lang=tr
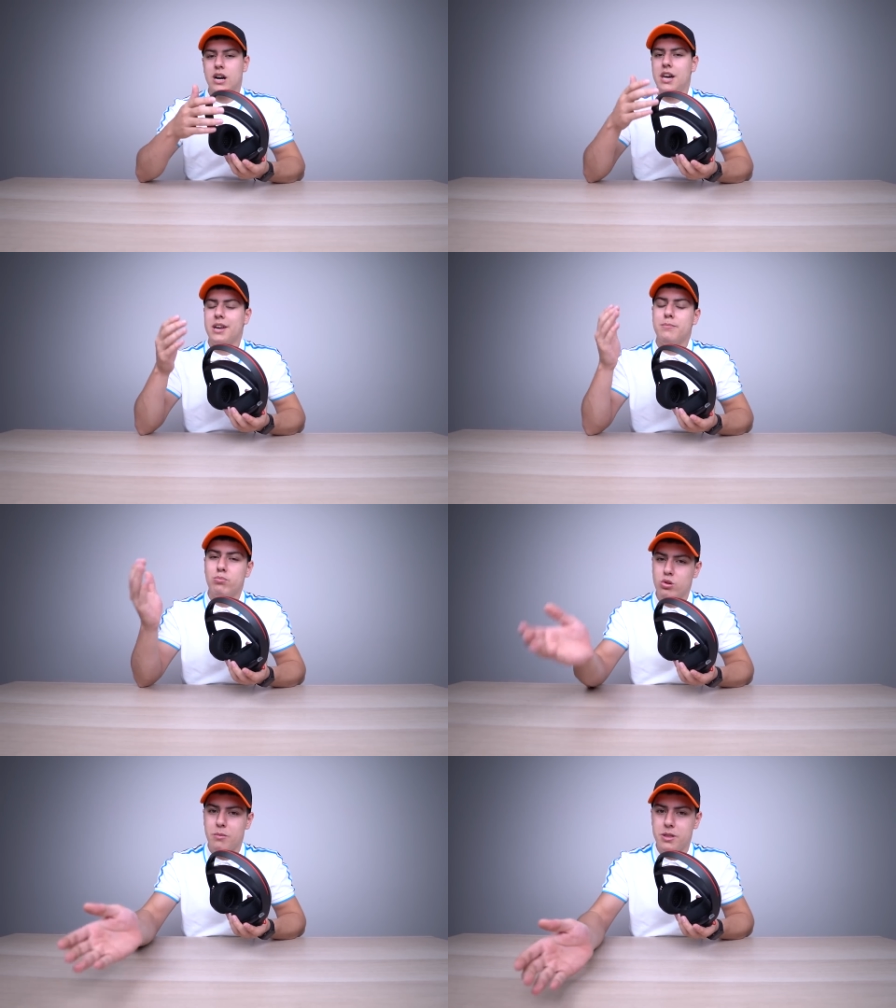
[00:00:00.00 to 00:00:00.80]
da kaynak
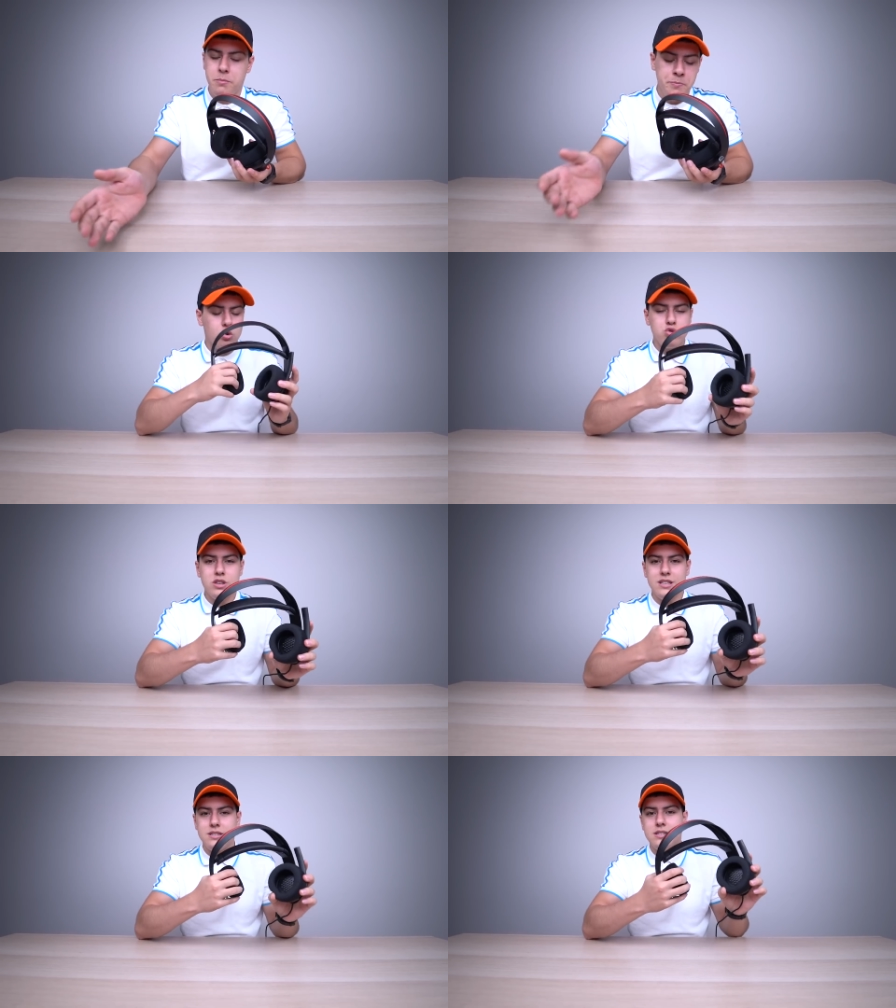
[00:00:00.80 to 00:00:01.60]
bulamadım. O
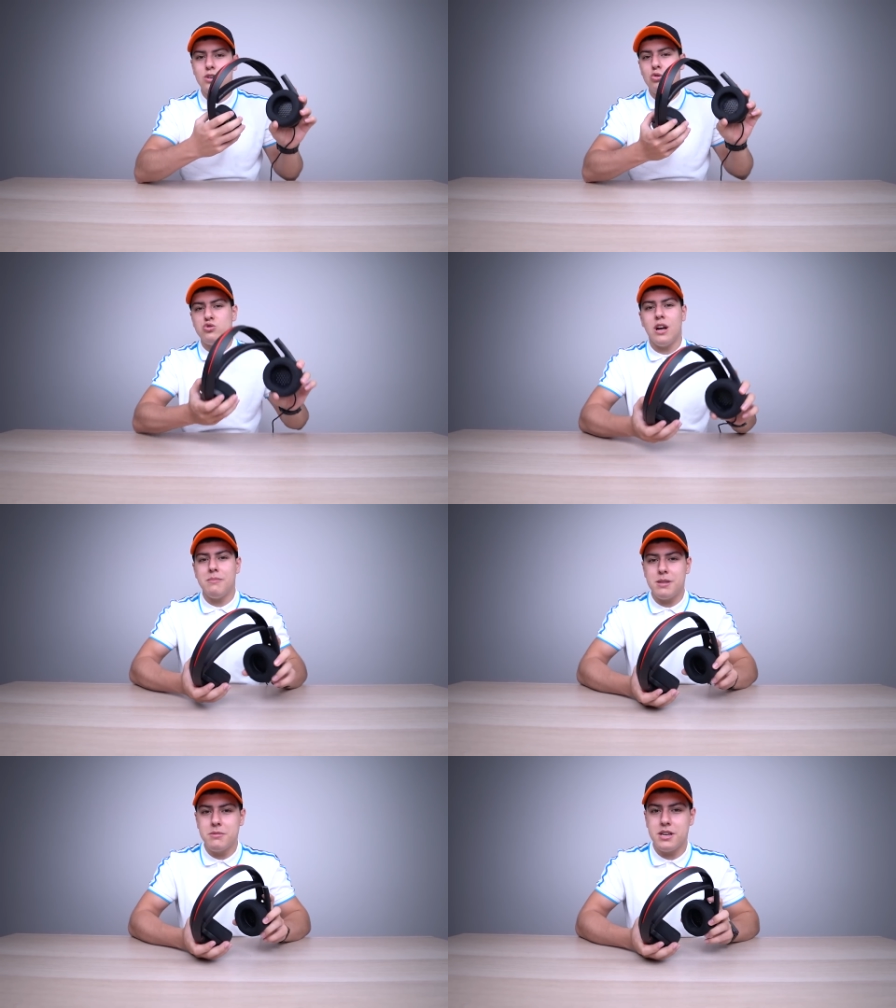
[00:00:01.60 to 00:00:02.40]
yüzden size
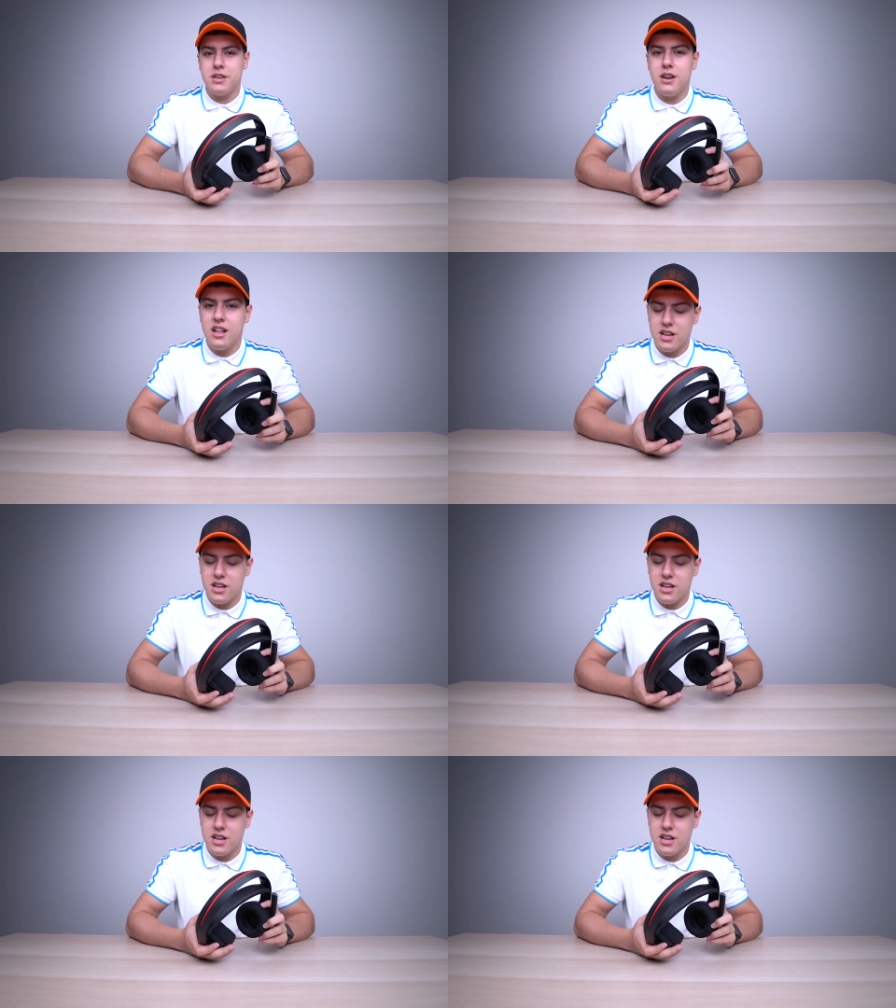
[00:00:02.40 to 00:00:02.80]
gözlemlediğim kadarıyla